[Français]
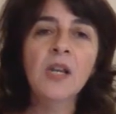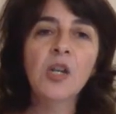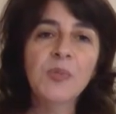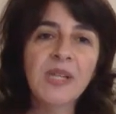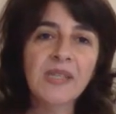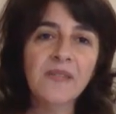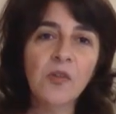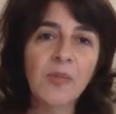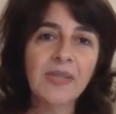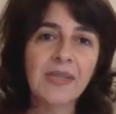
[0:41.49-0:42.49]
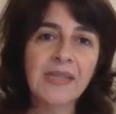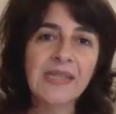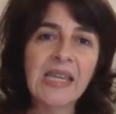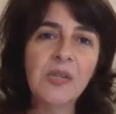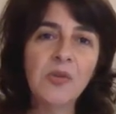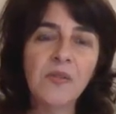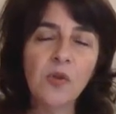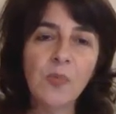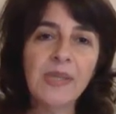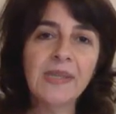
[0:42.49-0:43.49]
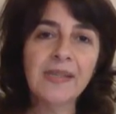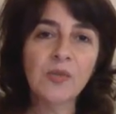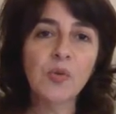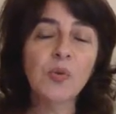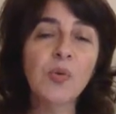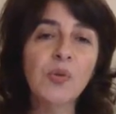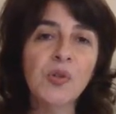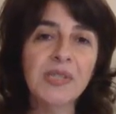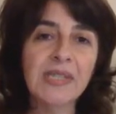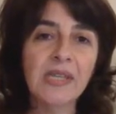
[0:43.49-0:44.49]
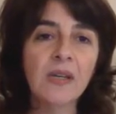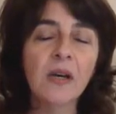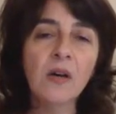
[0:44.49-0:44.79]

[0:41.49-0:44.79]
L'objectif de ma thèse est de développer des teintures non toxiques